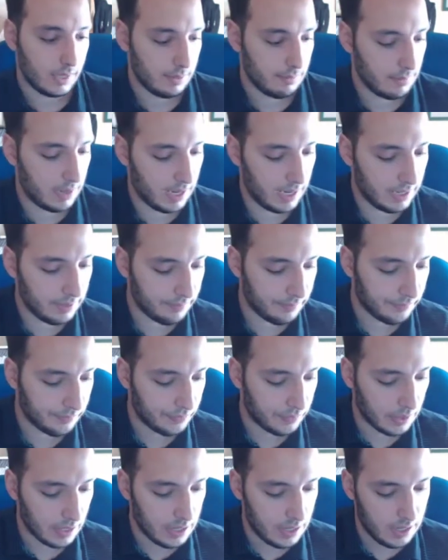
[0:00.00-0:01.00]
¿vale?
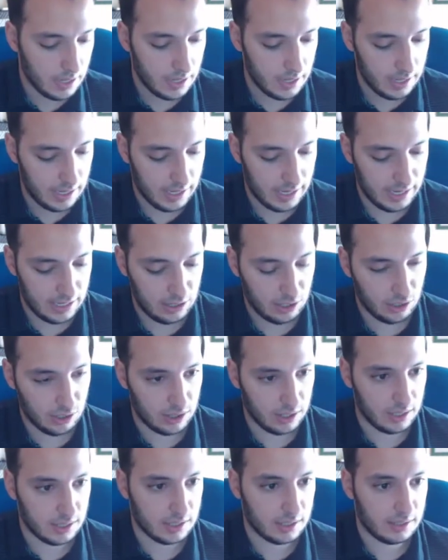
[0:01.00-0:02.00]

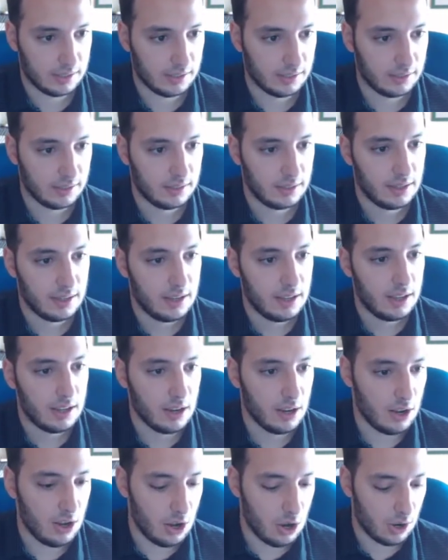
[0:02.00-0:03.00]
Entonces,
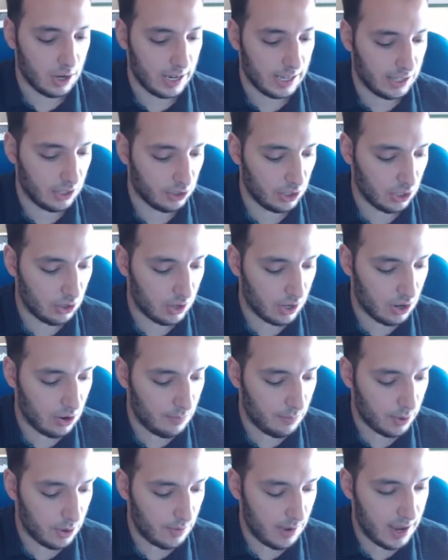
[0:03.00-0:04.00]
lo que yo tengo que
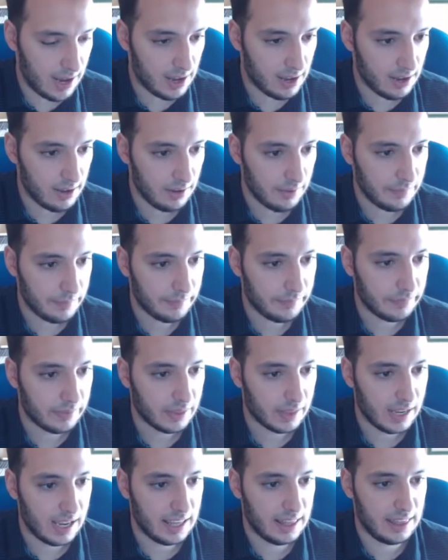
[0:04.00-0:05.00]
comprobar
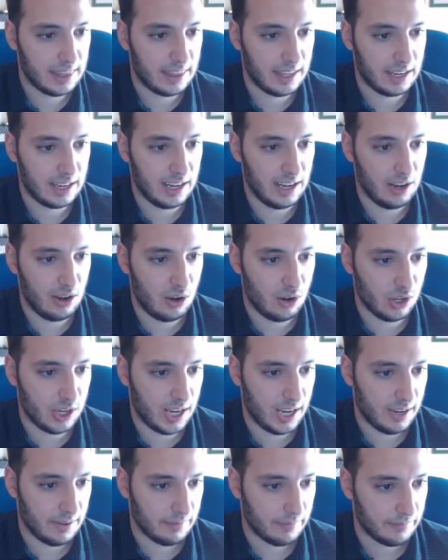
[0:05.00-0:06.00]
es decirle,
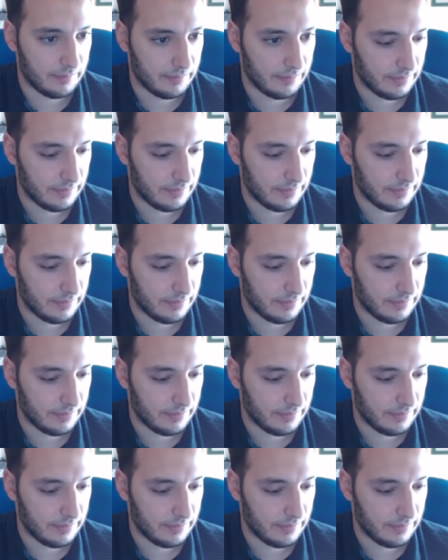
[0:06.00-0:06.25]
oye,